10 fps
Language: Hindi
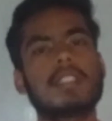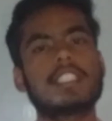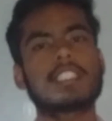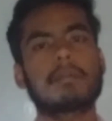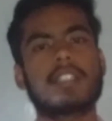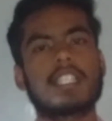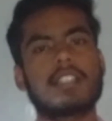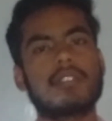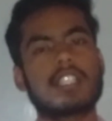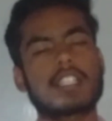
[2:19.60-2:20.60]
मज़े से पढ़ेगा
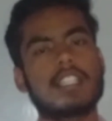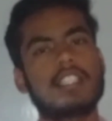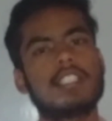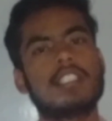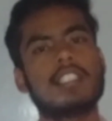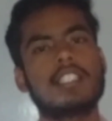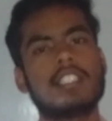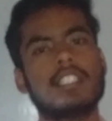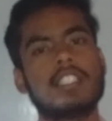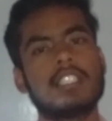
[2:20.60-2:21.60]
वो लड़का
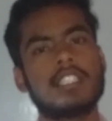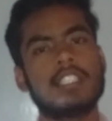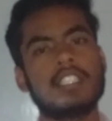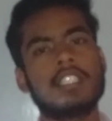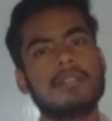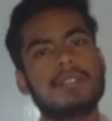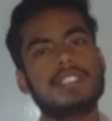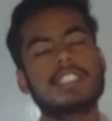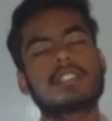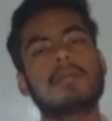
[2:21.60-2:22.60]

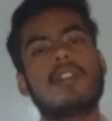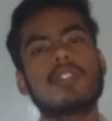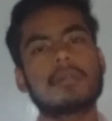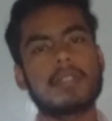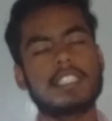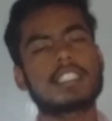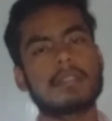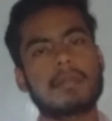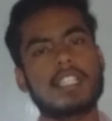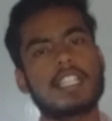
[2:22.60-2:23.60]
फिजिक्स बहुत मज़े से
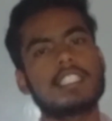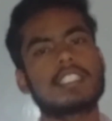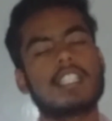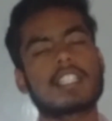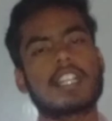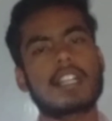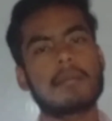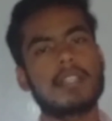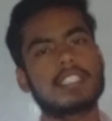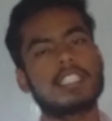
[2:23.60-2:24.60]
पढ़ेगा जिस लड़का का
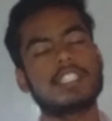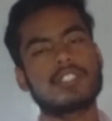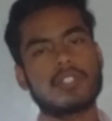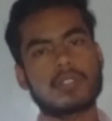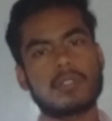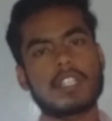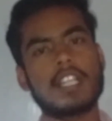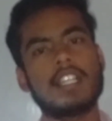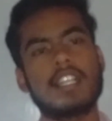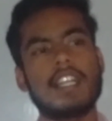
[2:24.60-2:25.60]
मैथ स्ट्रॉन्ग होगा
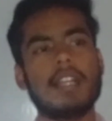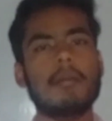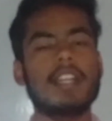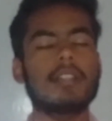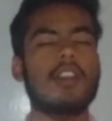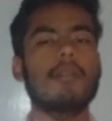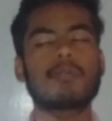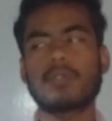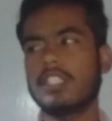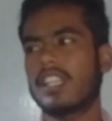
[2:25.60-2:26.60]
अब अब
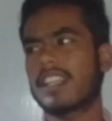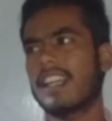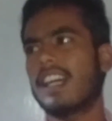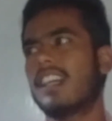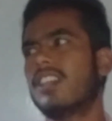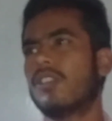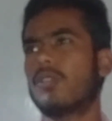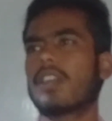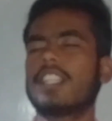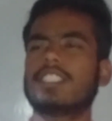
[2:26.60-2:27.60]
कोई लड़का
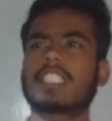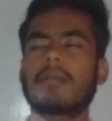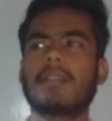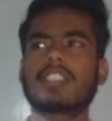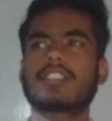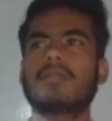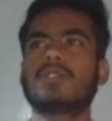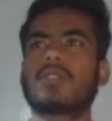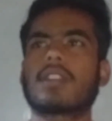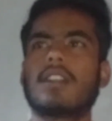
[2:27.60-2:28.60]
होगा जिसका मैथ
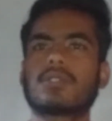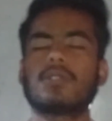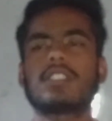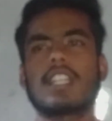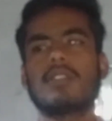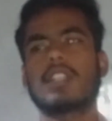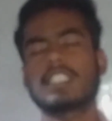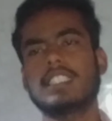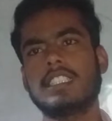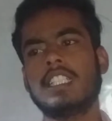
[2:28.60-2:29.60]
कमज़ोर होगा वो सोच रहा होगा
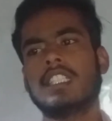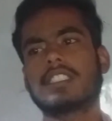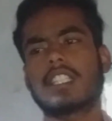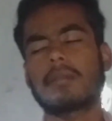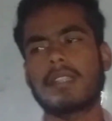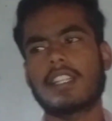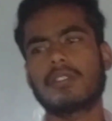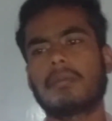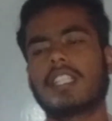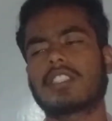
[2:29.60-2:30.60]
कि सर मेरा तो
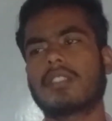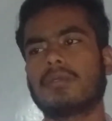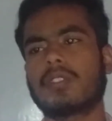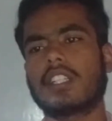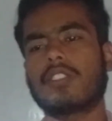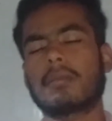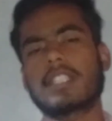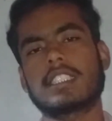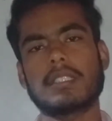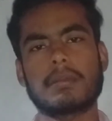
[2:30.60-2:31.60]
मैथ कमज़ोर है तो हम
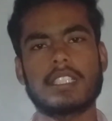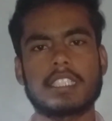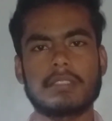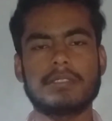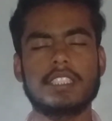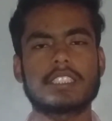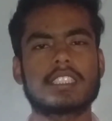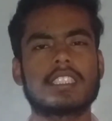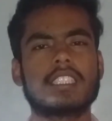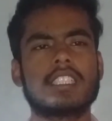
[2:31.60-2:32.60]
कैसे पढ़ेंगे फिजिक्स
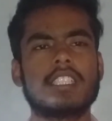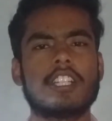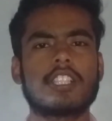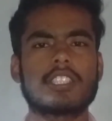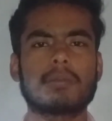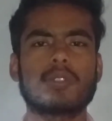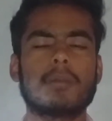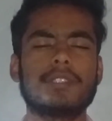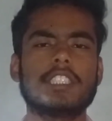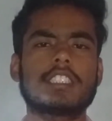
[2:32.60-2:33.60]
तब तो हम
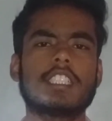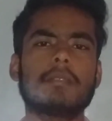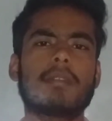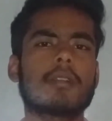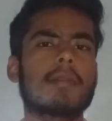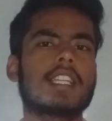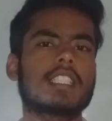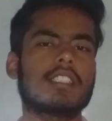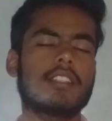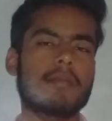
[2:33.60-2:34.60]
फिजिक्स नहीं पढ़ पाएंगे ना